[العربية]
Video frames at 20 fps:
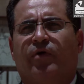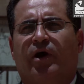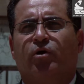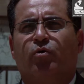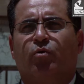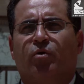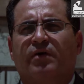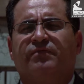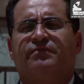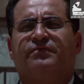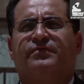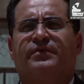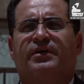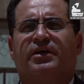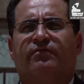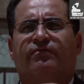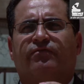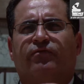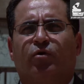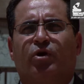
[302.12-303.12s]
يوفر
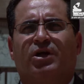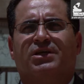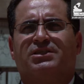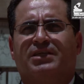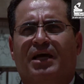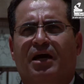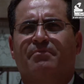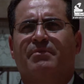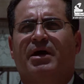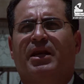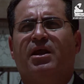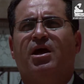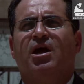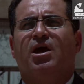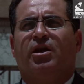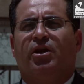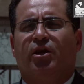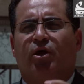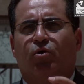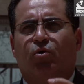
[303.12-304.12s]
فرص عمل
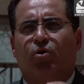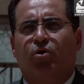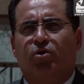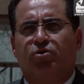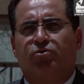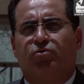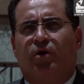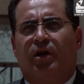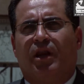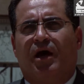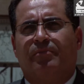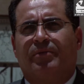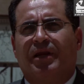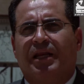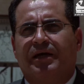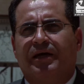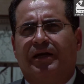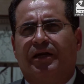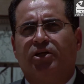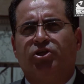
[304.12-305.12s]
لكل الطلاب
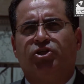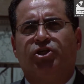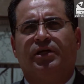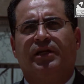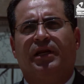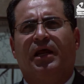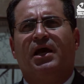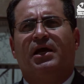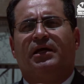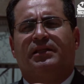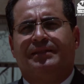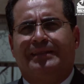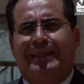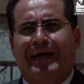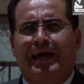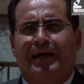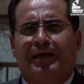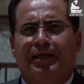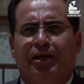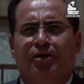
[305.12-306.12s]
الخريجين
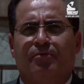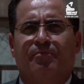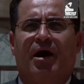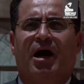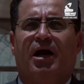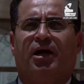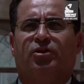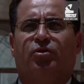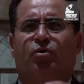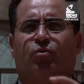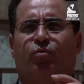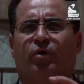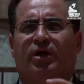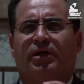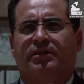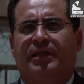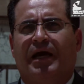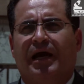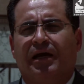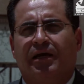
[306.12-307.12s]
داخل المعهد
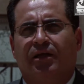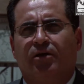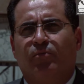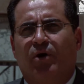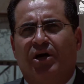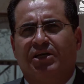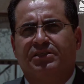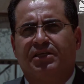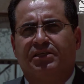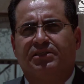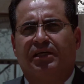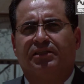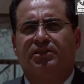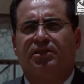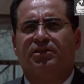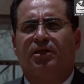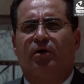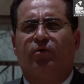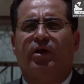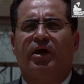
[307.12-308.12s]
وداخل مؤسسات
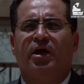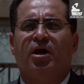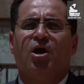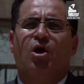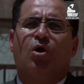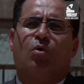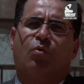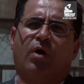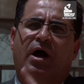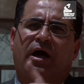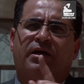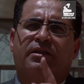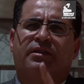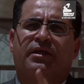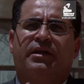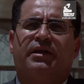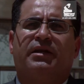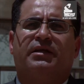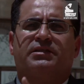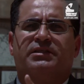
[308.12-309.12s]
الدولة
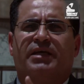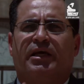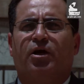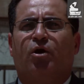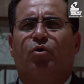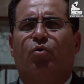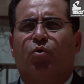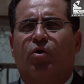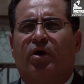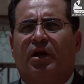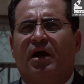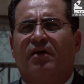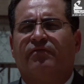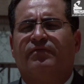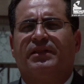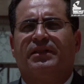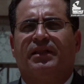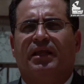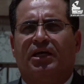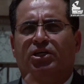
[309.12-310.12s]
وأيضا سيكون
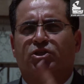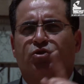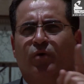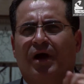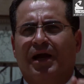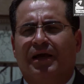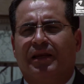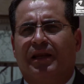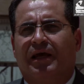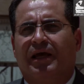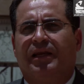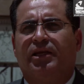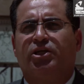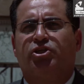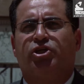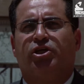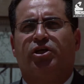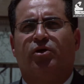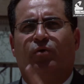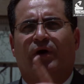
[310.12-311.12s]
رافد للأسواق
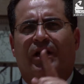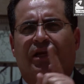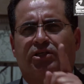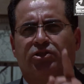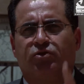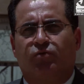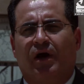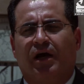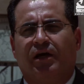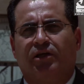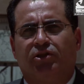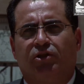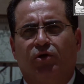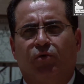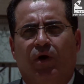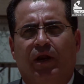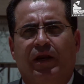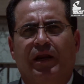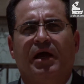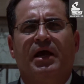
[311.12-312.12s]
الخليجية والأسواق
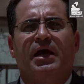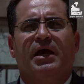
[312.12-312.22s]
الدول